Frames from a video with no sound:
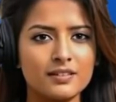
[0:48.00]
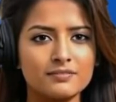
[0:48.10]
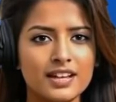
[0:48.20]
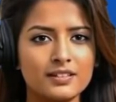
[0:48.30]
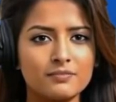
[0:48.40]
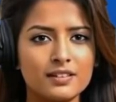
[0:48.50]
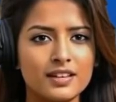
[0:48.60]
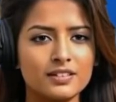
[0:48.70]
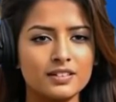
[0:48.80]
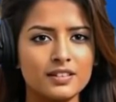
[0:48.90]
ఆఫ్
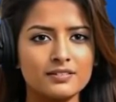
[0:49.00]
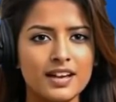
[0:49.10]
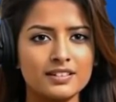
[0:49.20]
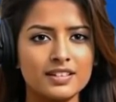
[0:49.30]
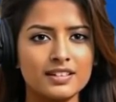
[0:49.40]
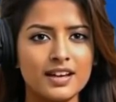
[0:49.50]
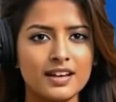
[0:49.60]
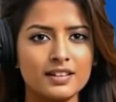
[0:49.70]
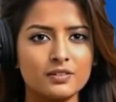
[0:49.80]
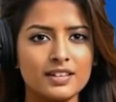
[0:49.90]
కేంబ్రిడ్జ్ అతని
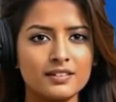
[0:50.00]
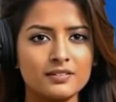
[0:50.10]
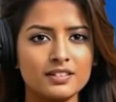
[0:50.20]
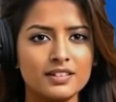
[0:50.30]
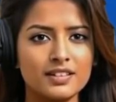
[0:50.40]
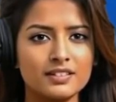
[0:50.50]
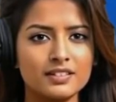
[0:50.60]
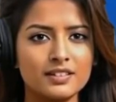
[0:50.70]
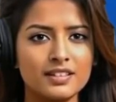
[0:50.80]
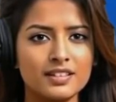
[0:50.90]
ఆరోగ్యం
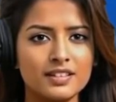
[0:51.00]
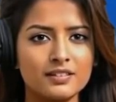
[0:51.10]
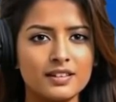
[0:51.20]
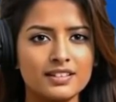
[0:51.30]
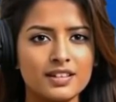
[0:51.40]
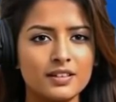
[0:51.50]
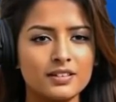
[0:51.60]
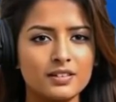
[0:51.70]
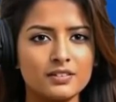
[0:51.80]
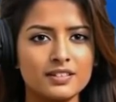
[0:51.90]
క్షీణించిందని నివేదికలు
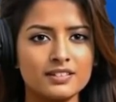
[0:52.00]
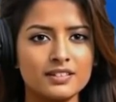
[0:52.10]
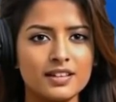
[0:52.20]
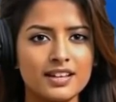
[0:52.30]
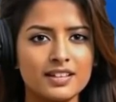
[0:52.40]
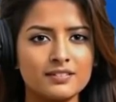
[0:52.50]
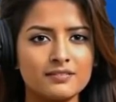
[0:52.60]
సూచిస్తున్నాయి